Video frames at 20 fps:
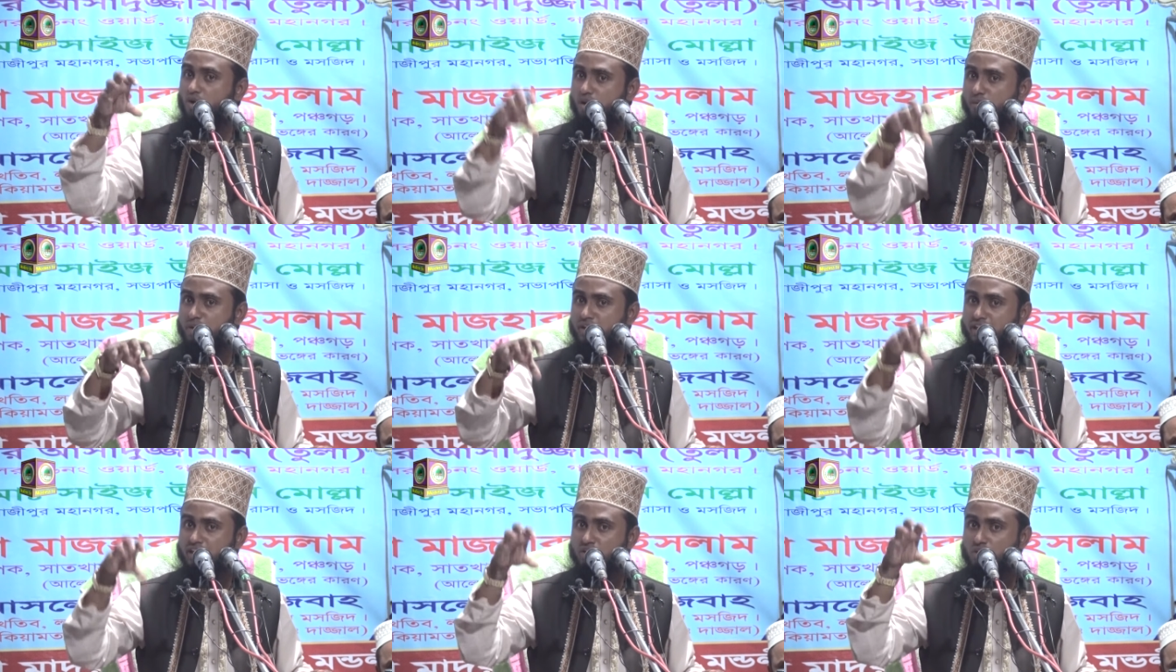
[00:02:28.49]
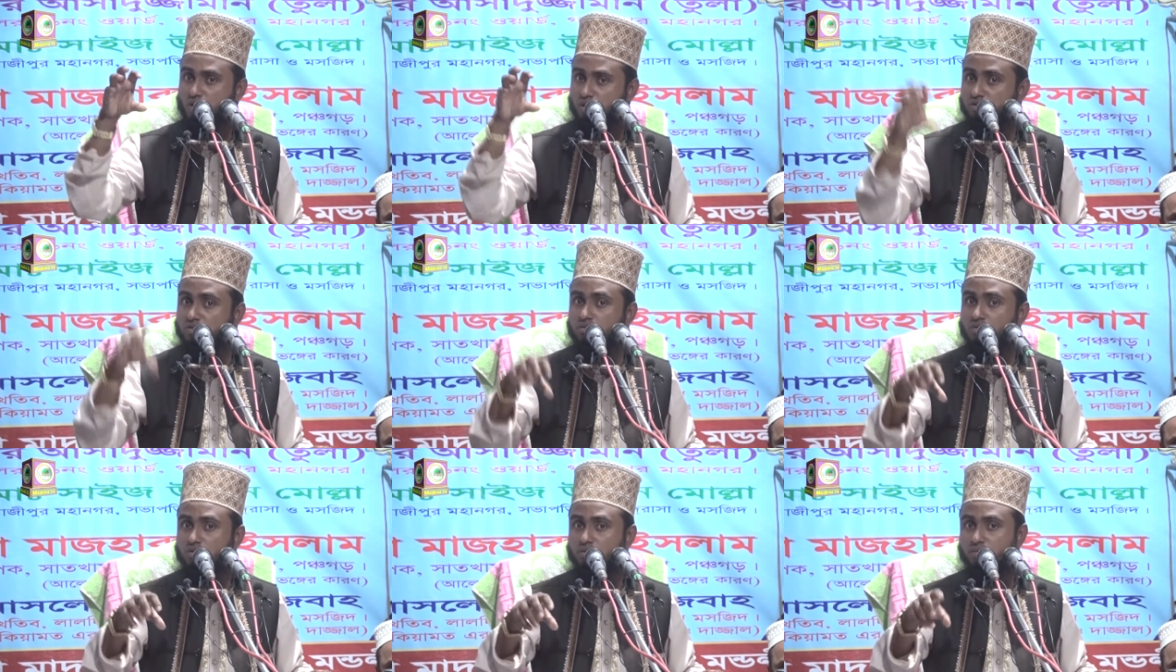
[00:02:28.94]
ক্ষমারের
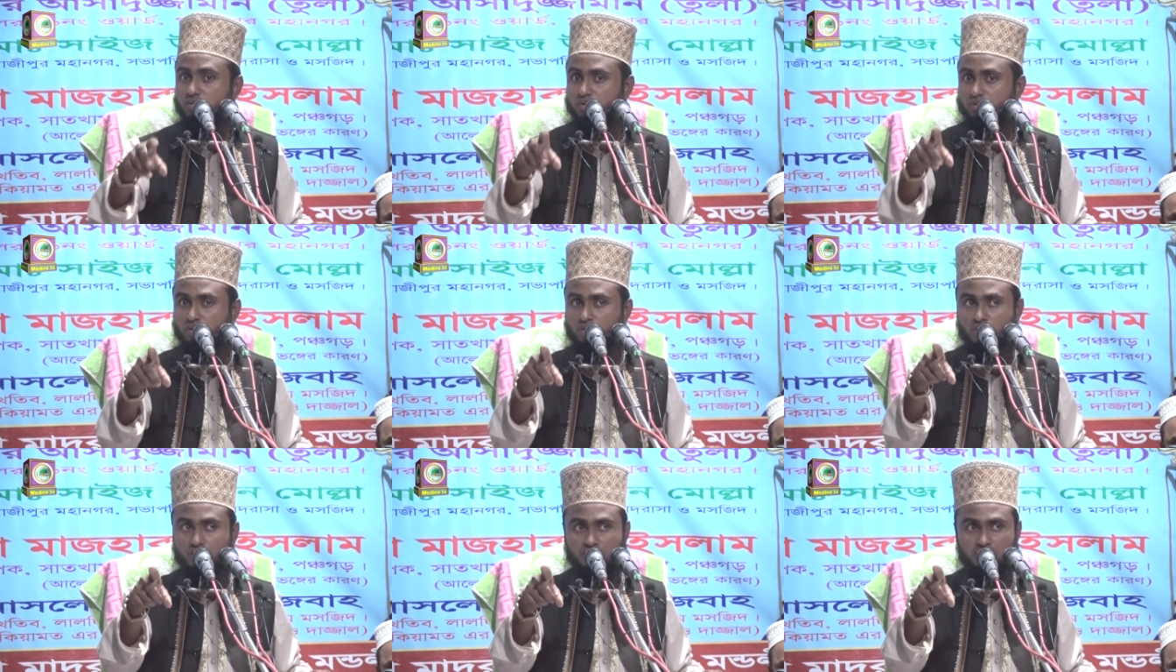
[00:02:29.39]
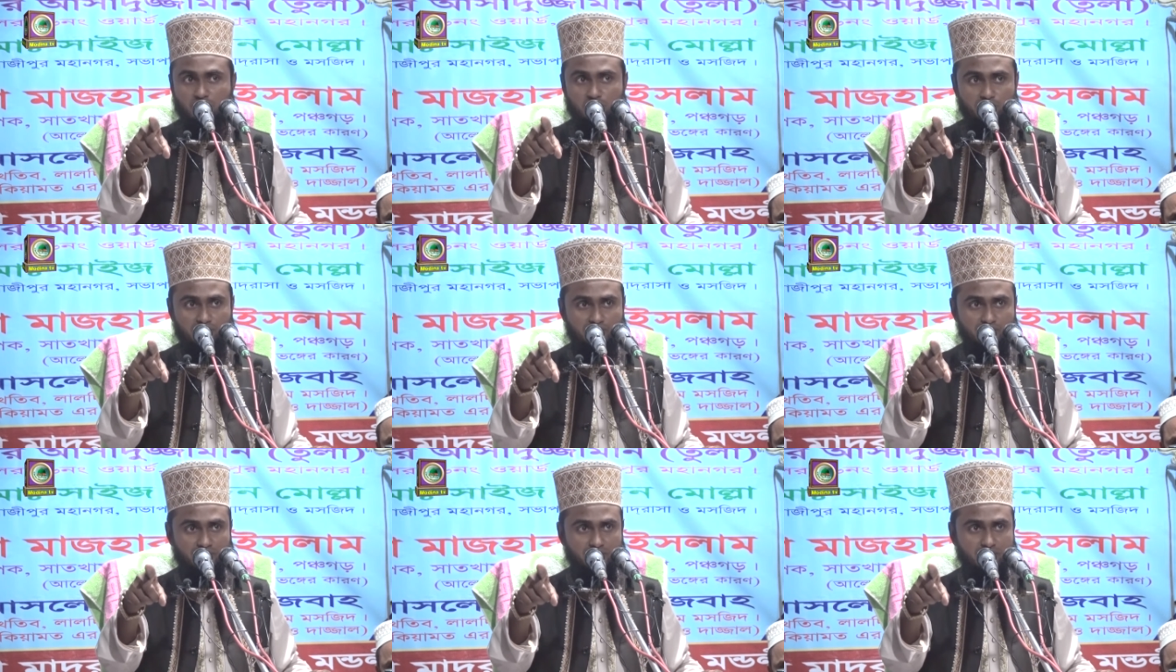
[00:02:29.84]
অন্তর্ভুক্ত কথা
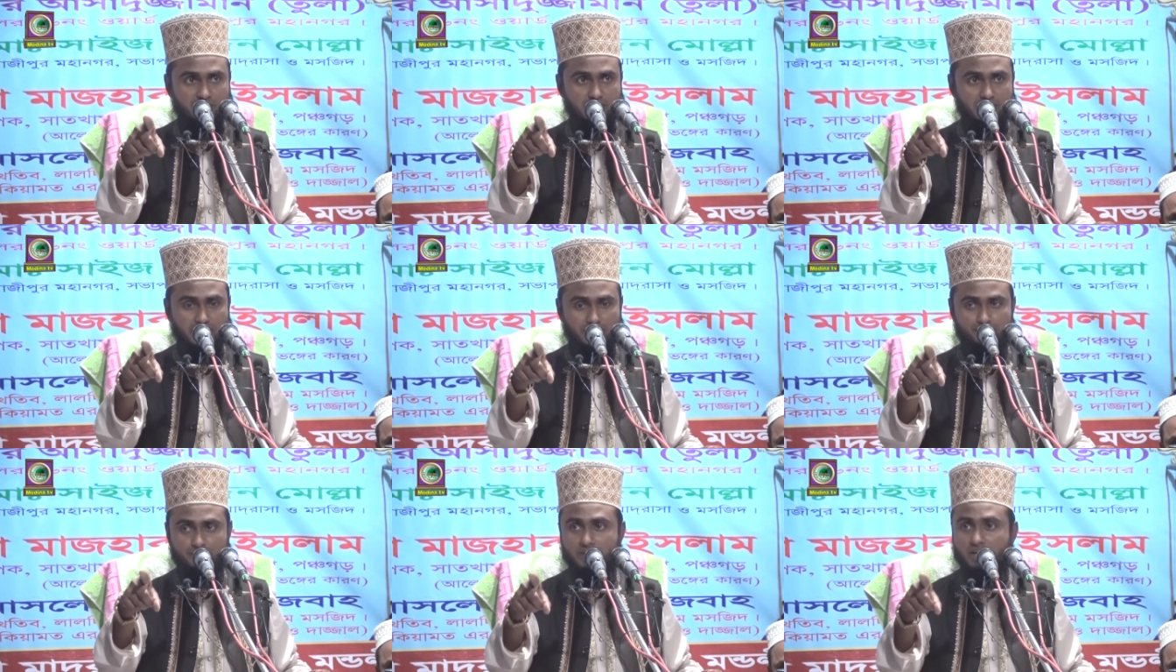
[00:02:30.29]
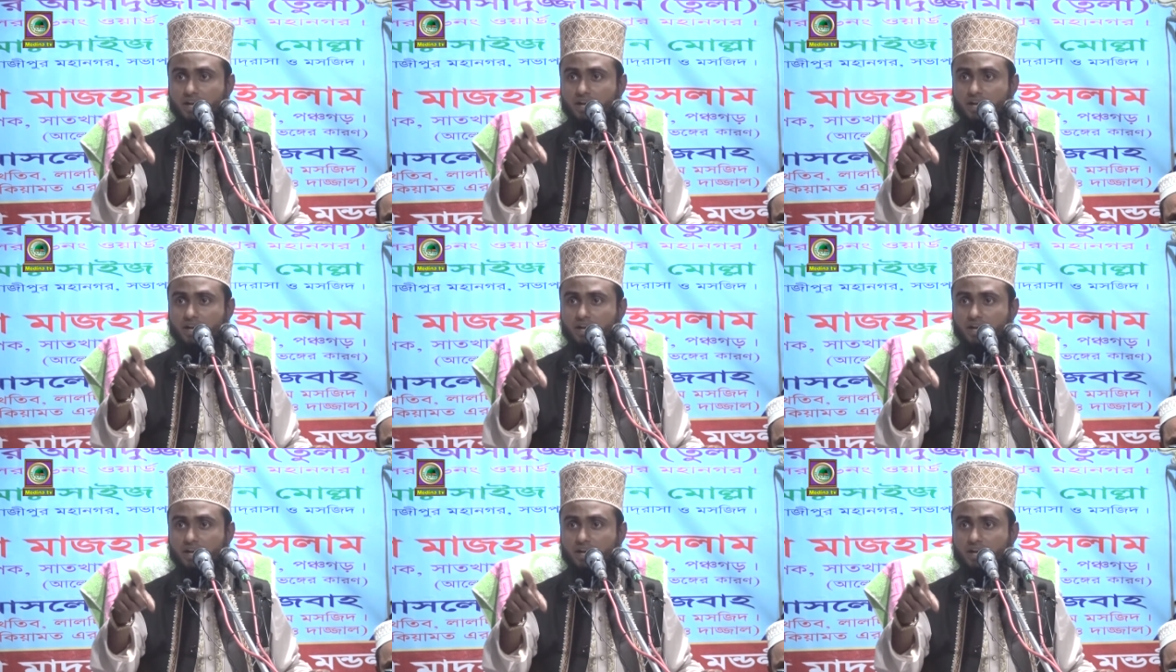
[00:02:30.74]
কন ঠিক কিনা